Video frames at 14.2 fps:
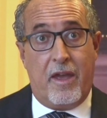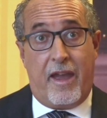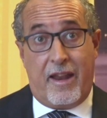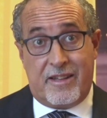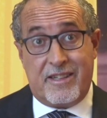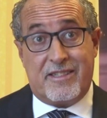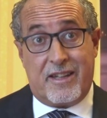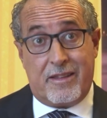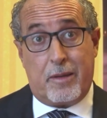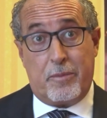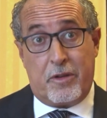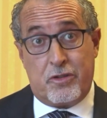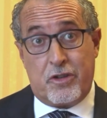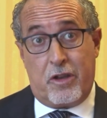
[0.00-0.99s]
e il
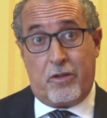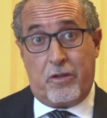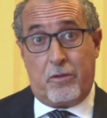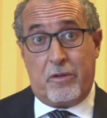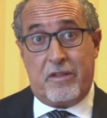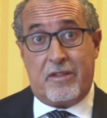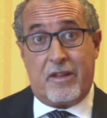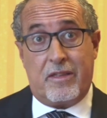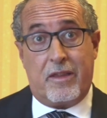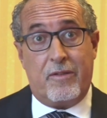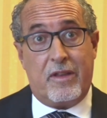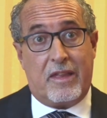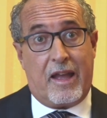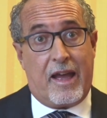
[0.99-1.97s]
60% di questa
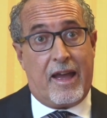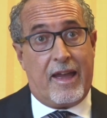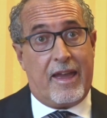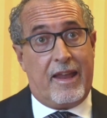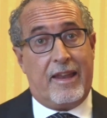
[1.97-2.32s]
attività è